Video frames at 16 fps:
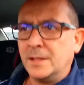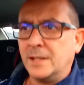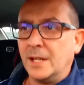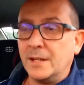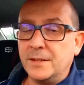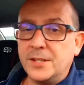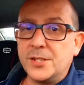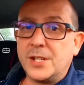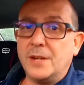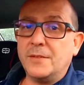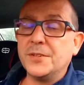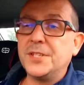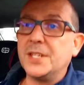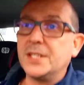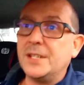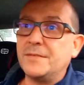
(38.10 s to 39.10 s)
quero deixar
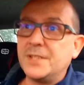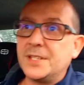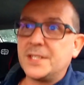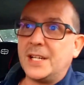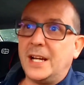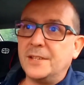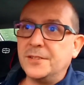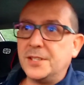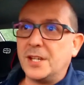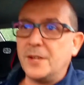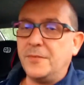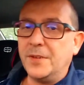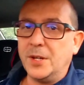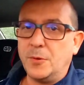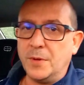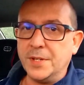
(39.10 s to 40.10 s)
vocês avisados que a
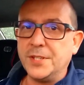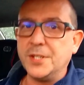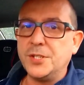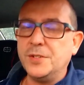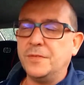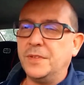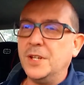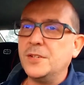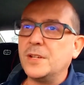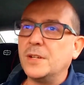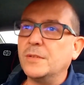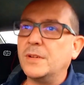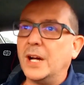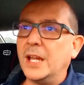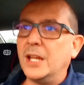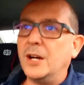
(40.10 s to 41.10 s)
frequência de vídeo
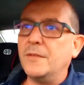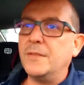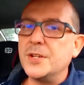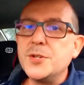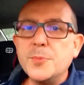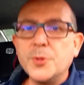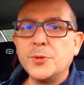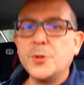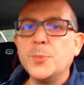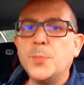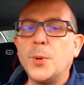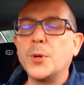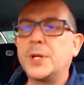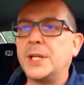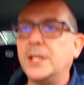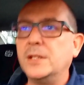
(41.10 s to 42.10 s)
no canal vai diminuir um
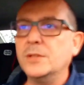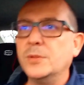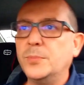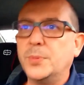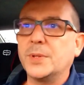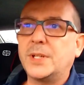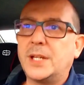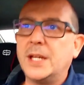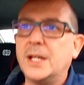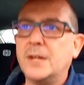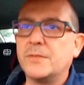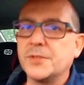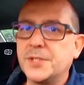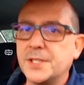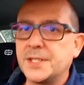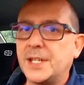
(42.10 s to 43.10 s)
pouquinho, porque
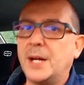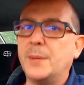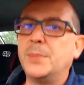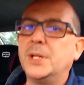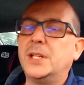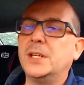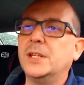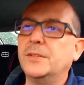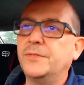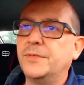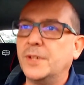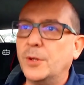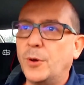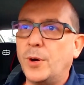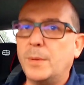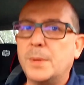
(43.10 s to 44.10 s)
vocês sabem que
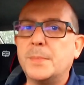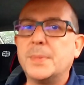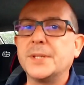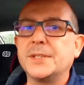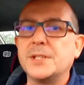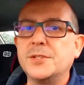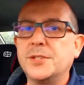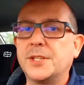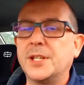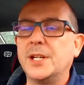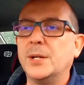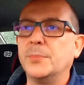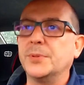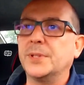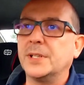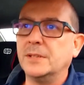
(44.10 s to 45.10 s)
filho rouba bastante
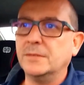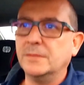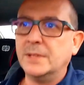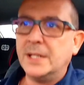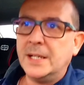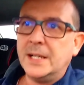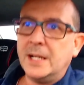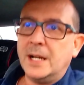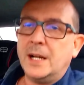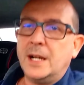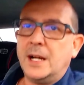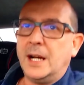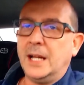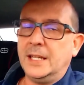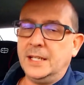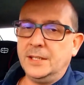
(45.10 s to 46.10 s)
tempo. Então,
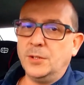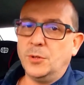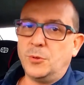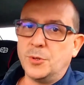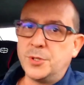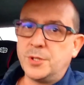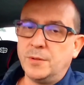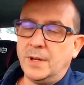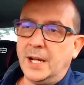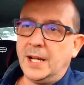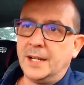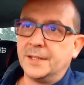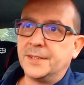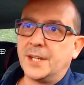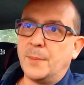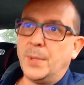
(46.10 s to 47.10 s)
além de eu
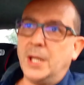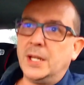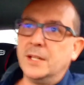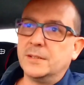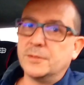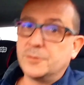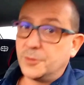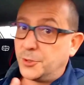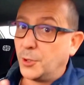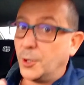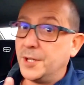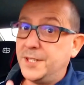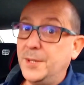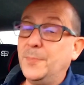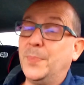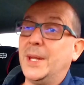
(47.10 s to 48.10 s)
continuar trabalhando nos
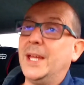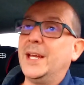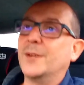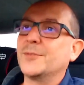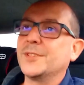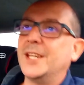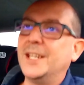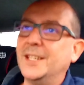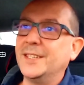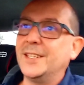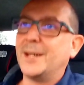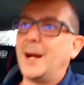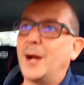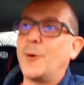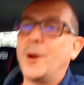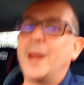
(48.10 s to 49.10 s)
dois empregos
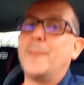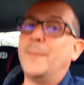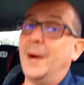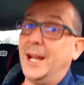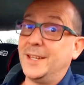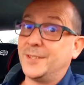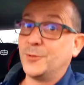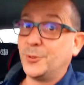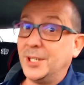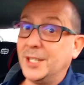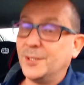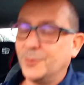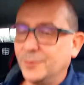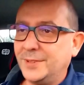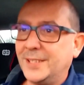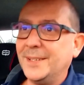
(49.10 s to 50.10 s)
ainda, agora mais do que
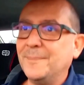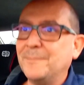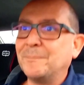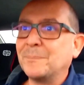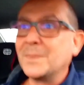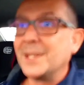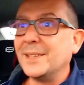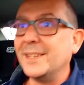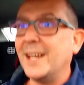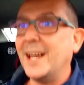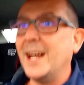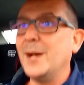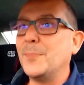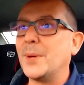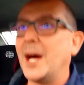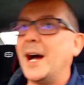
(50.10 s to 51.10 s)
nunca,
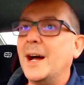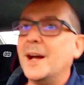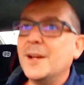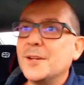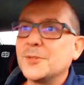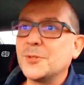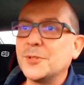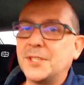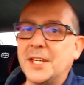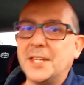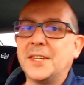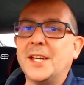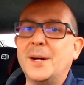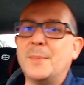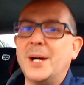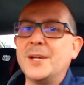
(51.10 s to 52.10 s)
né, para
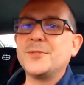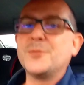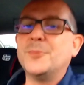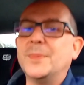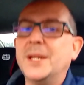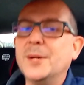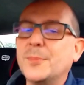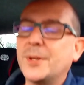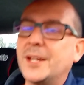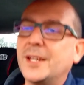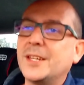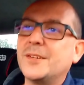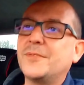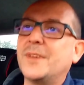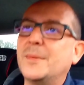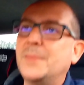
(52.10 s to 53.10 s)
sustentar mais um membro aí
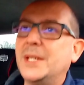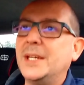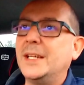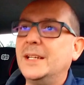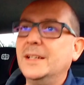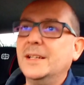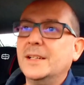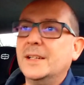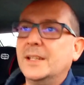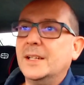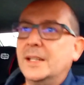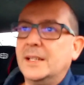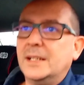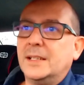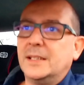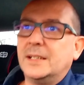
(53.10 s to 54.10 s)
na família,
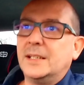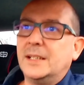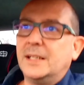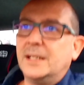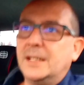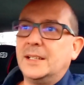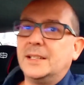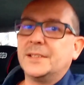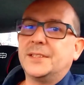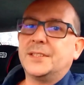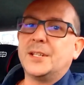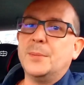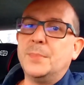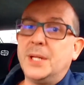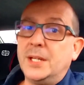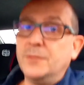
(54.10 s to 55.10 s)
uh,
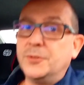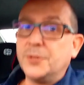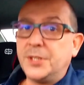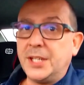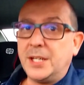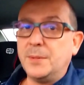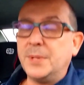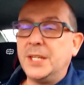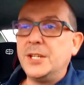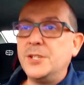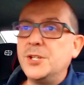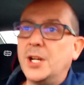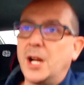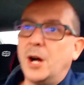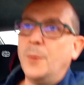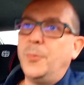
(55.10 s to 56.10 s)
também vou ter que me
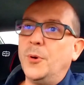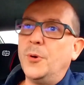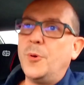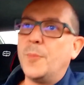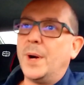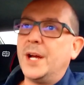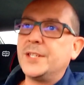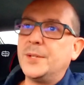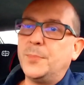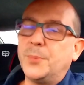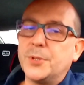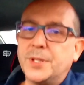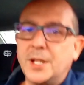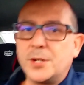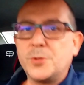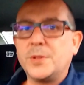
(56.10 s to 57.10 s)
dedicar um pouco mais a
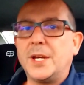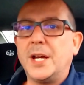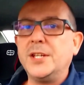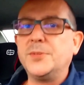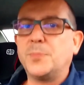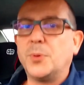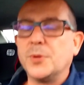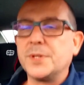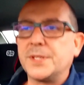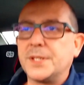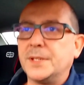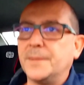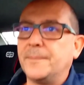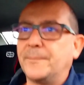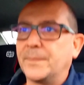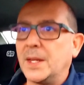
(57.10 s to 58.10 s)
poder ajudar a esposa.
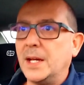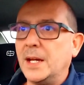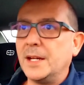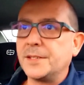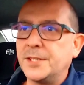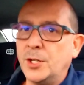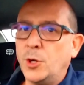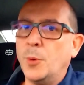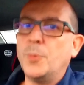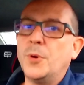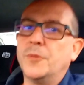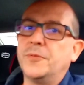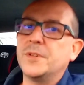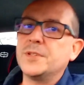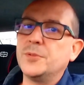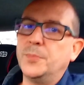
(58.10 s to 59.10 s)
Né? Assim como eu
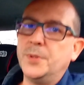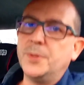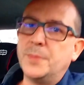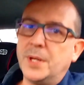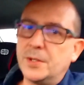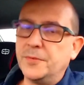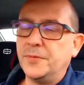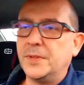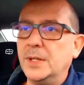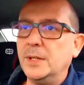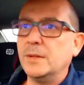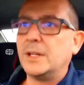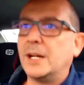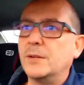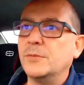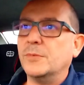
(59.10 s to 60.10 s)
fiz no primeiro
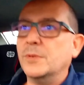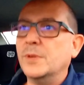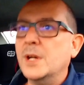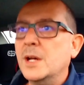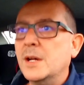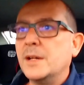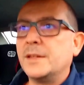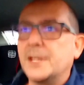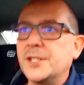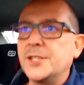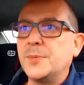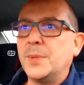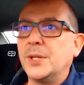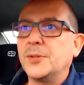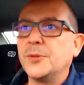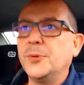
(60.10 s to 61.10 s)
filho, lá com o
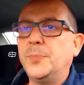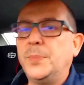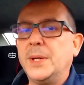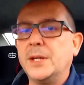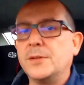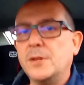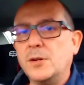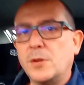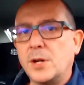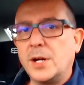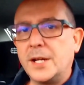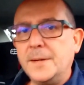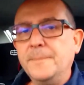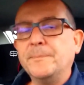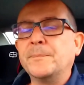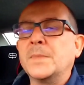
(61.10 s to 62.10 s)
nascimento do Pedro, agora,